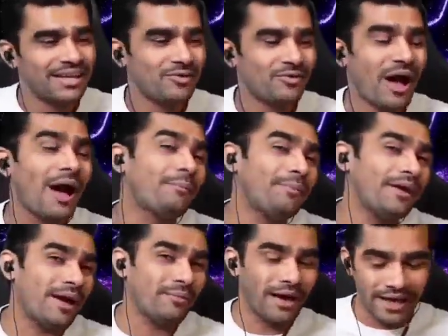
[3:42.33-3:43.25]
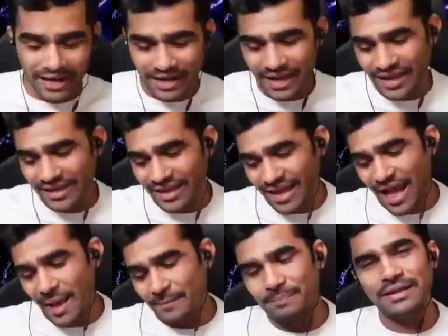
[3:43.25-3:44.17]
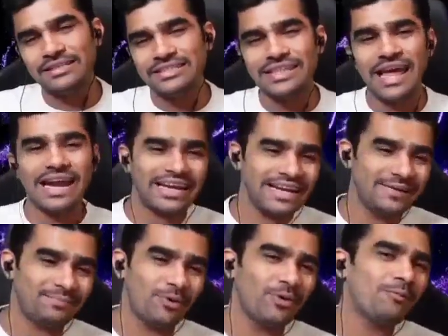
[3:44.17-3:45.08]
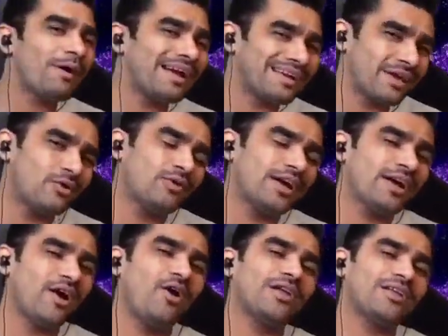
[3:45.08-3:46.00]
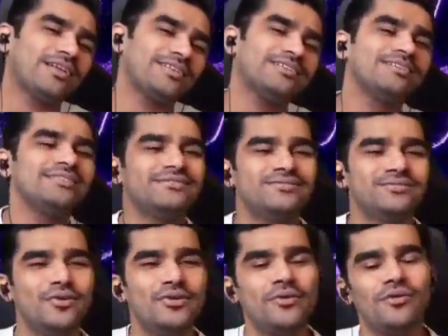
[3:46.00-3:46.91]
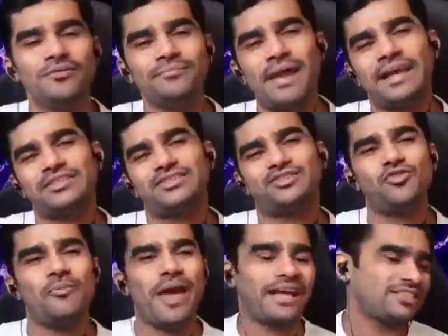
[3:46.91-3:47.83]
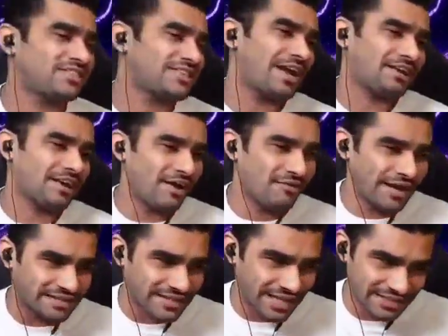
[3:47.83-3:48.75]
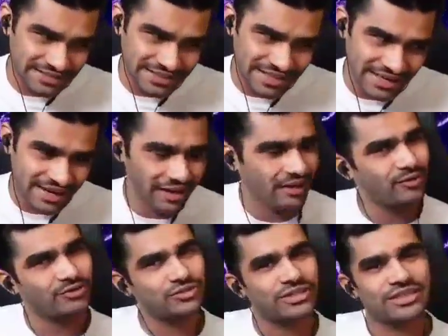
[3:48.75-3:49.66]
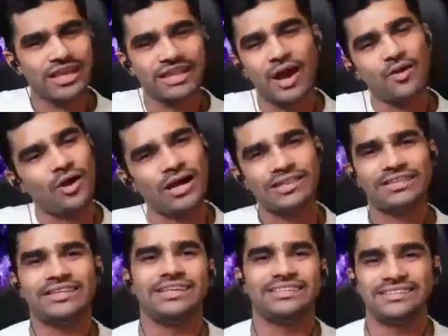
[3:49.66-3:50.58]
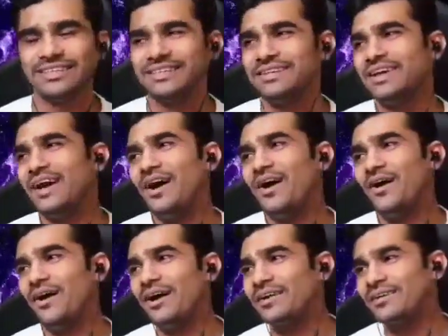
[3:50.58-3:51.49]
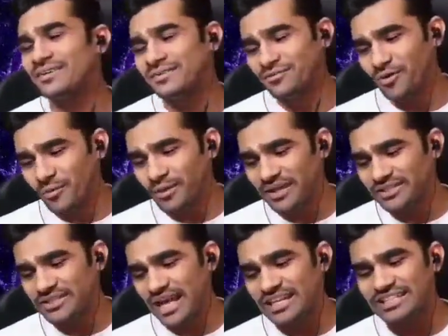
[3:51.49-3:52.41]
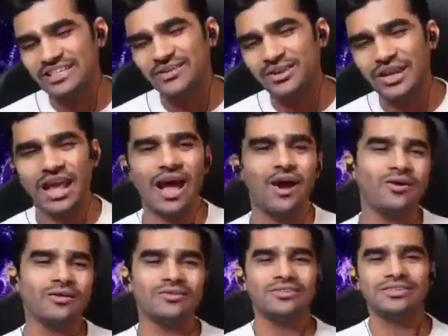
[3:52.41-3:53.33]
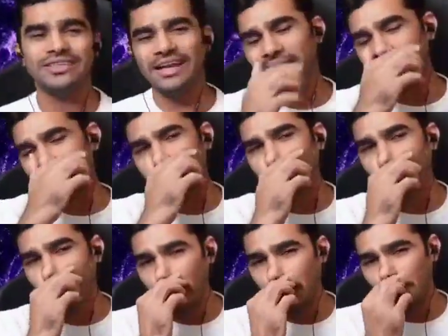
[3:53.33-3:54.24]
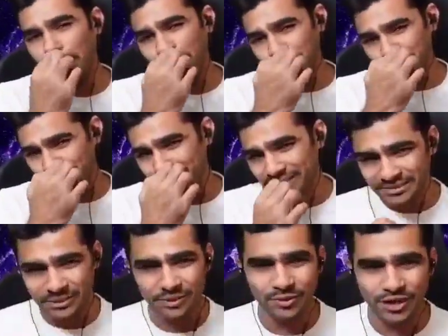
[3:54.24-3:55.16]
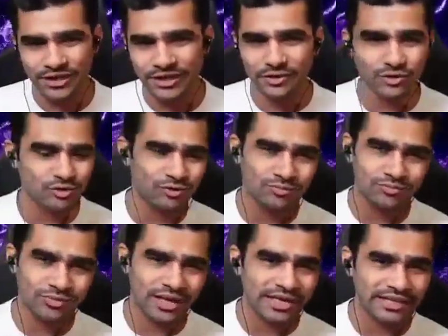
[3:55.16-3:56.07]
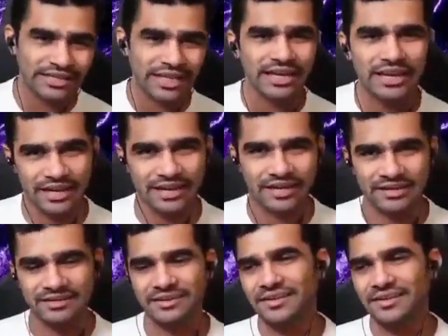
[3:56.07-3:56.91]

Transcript: वहां पे हमारे एप्पल जी लाइटनिंग पोर्ट पे अटके हुए हैं और वो मैक्स टू मैक्स अठारह वैट चार्जिंग दे रहे हैं उससे ज़्यादा औकात नहीं है इसकी और वो भी चार्जिंग को लगाओ डेढ़ घंटा वेट करो तो सौ परसेंट होगा नहीं तो तुम गए तेल लगाने